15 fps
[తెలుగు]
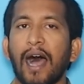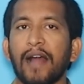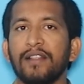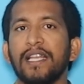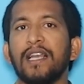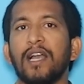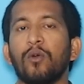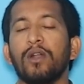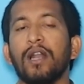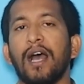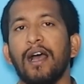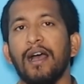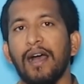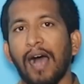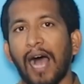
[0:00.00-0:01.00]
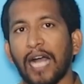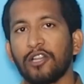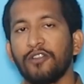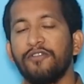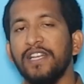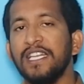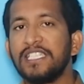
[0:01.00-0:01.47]
అంతేకాకుండా
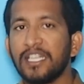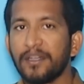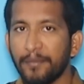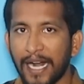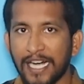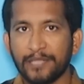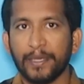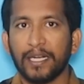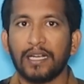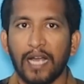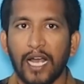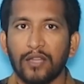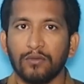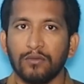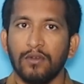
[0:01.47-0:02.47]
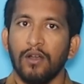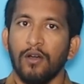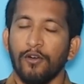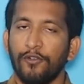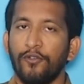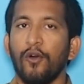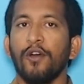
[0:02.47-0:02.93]
అతను ఫినిషింగ్ బ్యాట్స్మెన్ కాదు
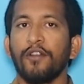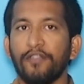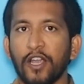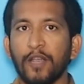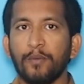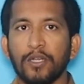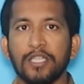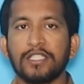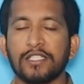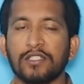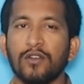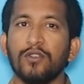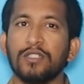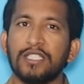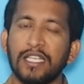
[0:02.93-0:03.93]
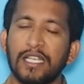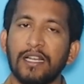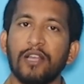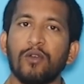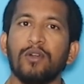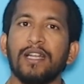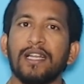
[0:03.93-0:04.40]
ఫోర్ ఫైవ్ పొజిషన్స్లో వచ్చి
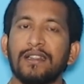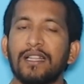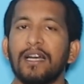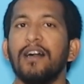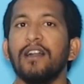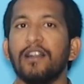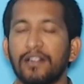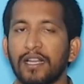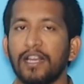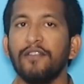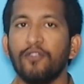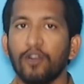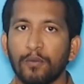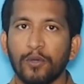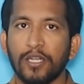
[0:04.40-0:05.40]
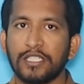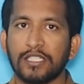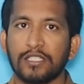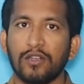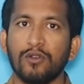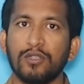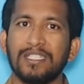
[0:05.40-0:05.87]
లేకుంటే థర్డ్ త్రీ ఫోర్
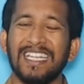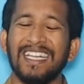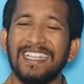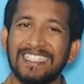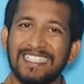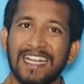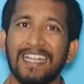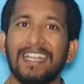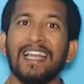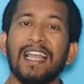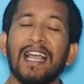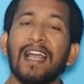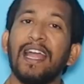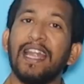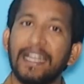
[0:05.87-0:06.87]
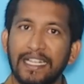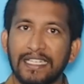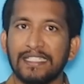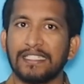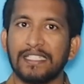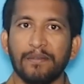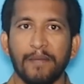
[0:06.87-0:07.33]
పొజిషన్స్లో వచ్చి సెట్ అయ్యాక
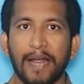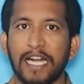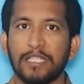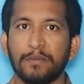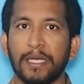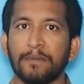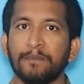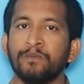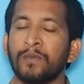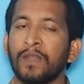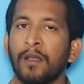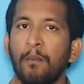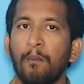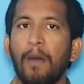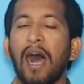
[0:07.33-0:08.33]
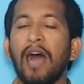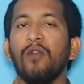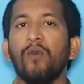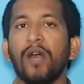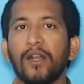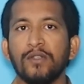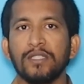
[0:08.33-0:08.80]
హిట్టింగ్ చేసే బ్యాట్స్మెన్
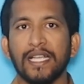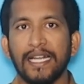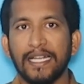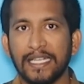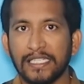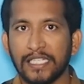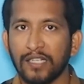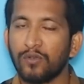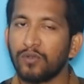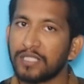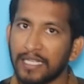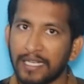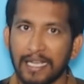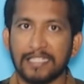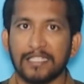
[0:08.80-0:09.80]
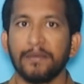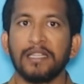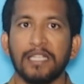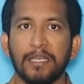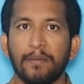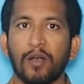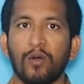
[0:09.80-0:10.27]
బాల్ వన్ నుంచే హిట్టింగ్ చేయడం కొంచెం కష్టమే
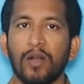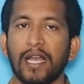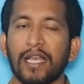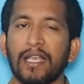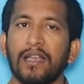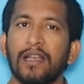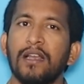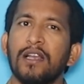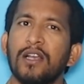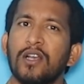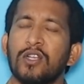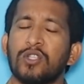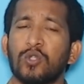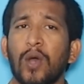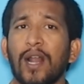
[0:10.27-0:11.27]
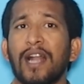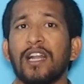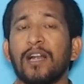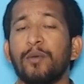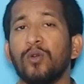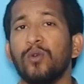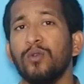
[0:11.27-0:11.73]
దీపక్ కూడాకి సో
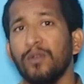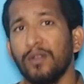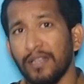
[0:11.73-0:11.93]
అలాంటప్పుడు